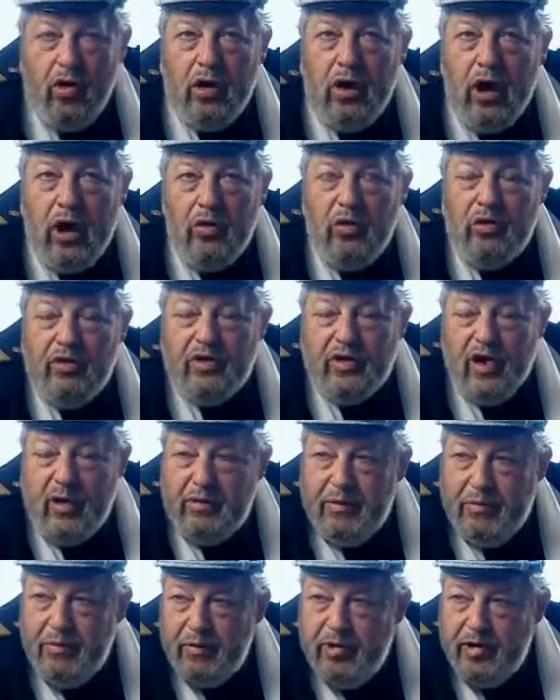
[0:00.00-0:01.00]
Ja. ja. gut, es
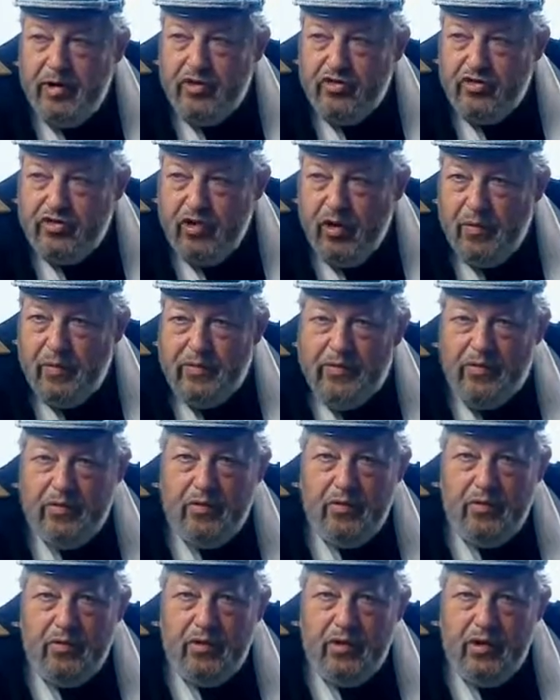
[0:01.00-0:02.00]
gab die politischen
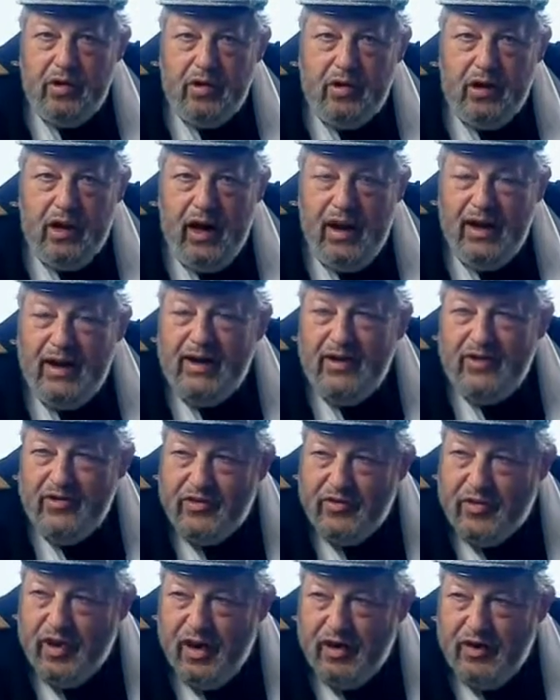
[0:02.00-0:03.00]
Optionen, die ja alle
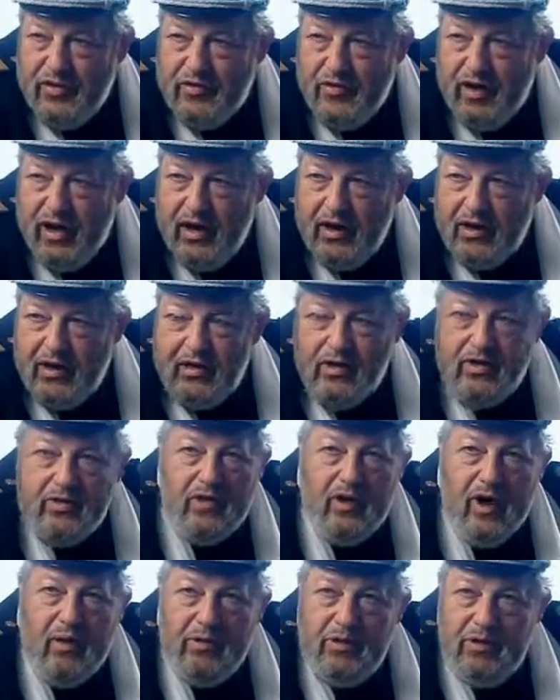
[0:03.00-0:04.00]
riskant waren. Nicht?
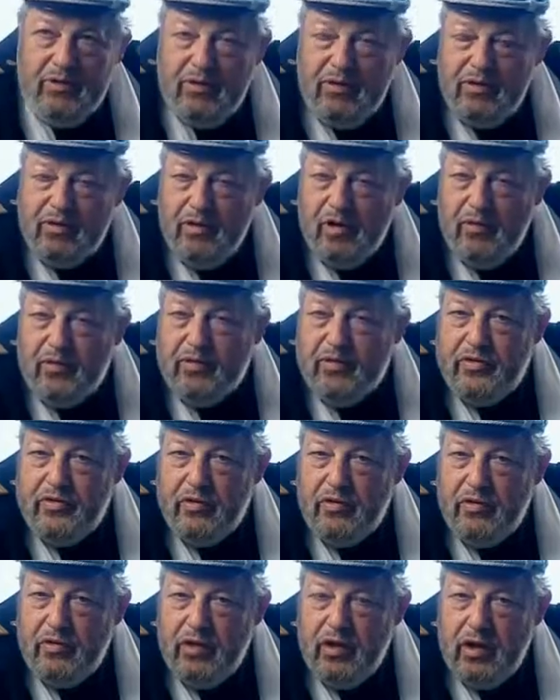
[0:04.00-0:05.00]
Es gab natürlich die
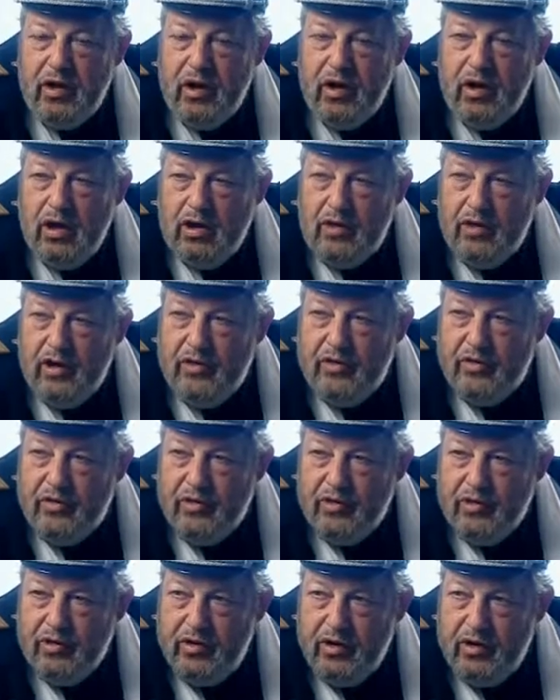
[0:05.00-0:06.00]
Option,
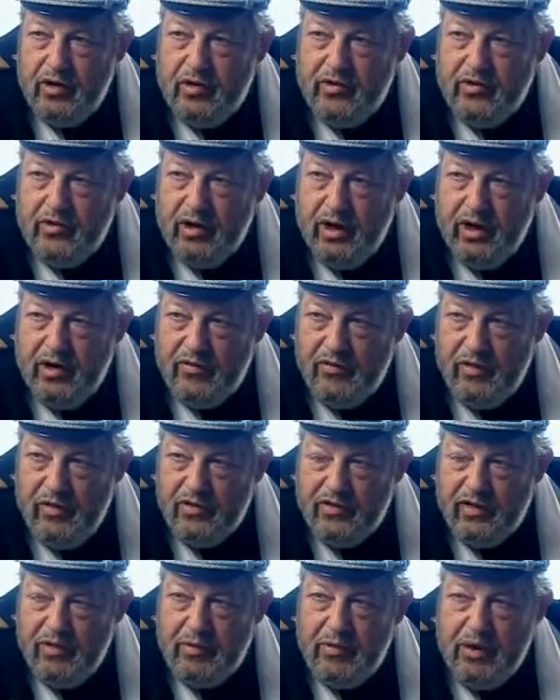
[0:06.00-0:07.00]
dass die nationale
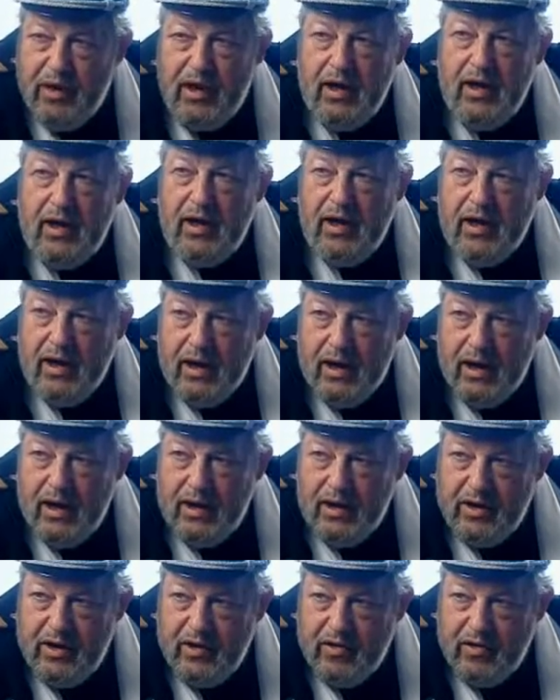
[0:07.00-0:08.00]
Volksarmee
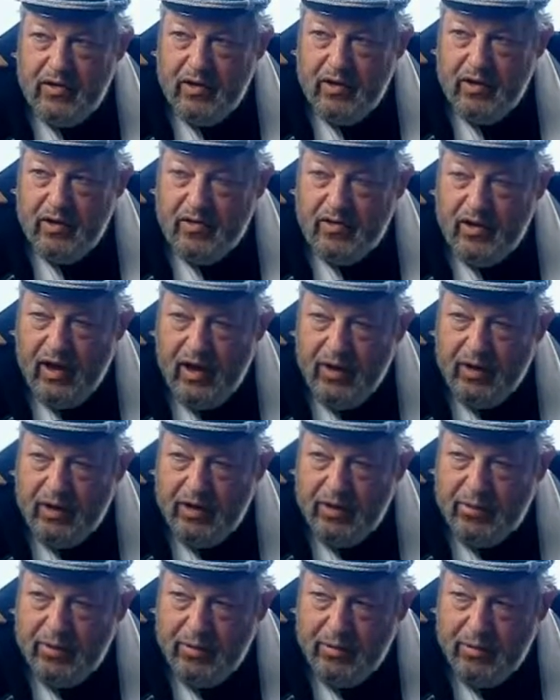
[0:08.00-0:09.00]
diese Sache
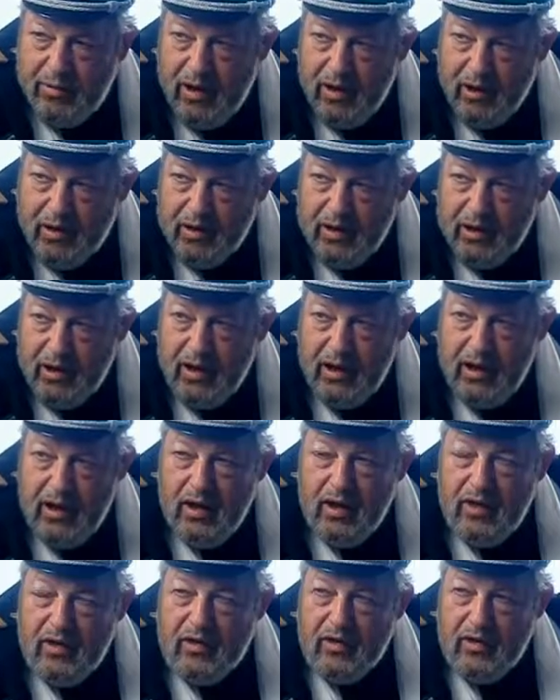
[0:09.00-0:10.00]
nicht mitmacht,
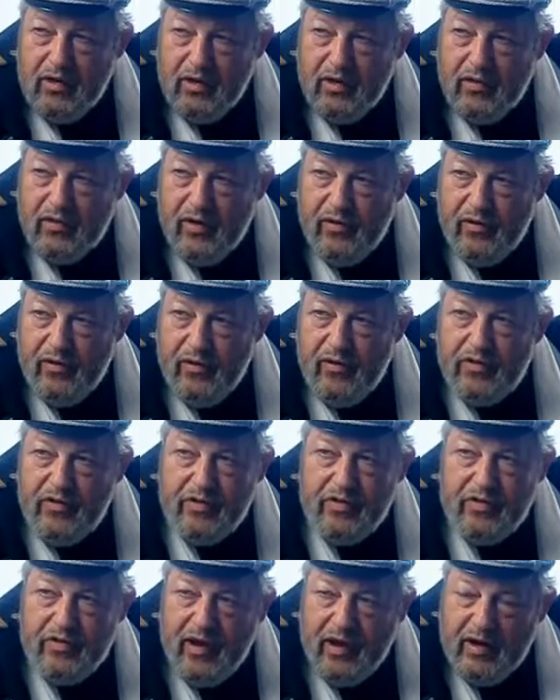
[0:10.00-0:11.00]
Christa Wolf
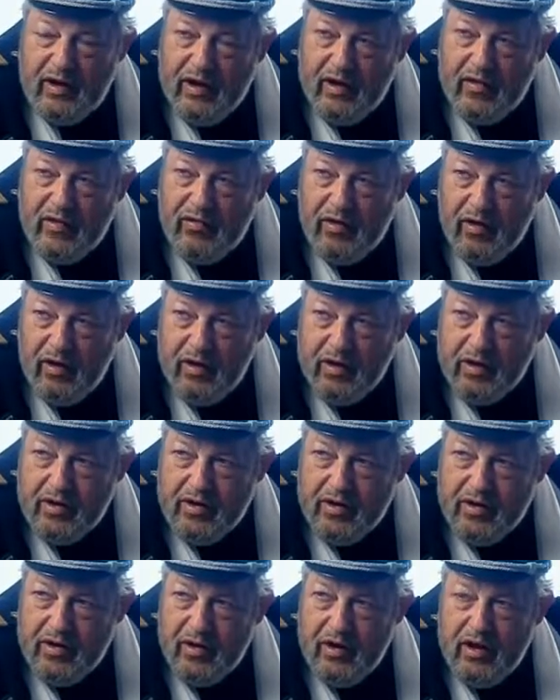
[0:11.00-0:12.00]
sozusagen nicht
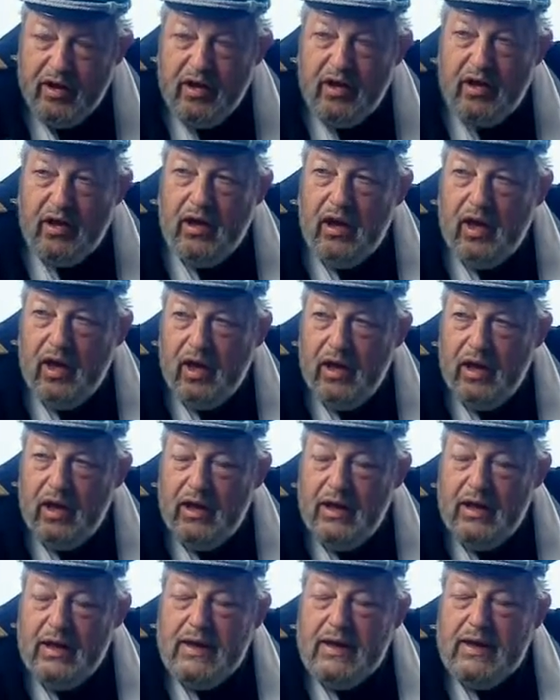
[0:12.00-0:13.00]
folgt. Ja.
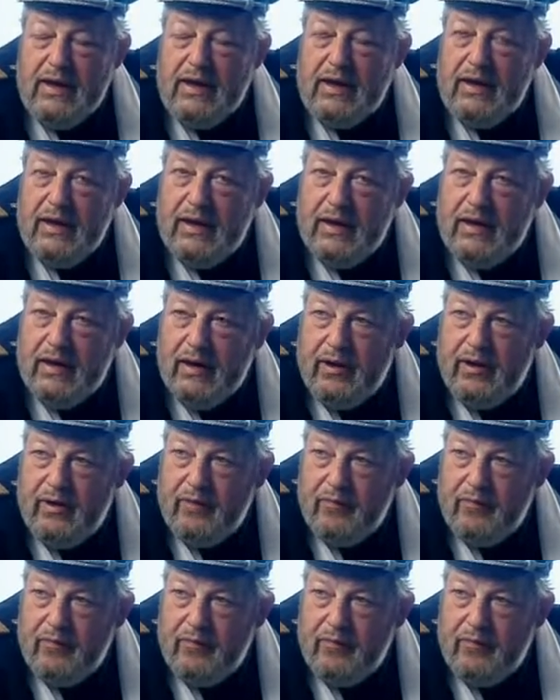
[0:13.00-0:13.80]
Und äh,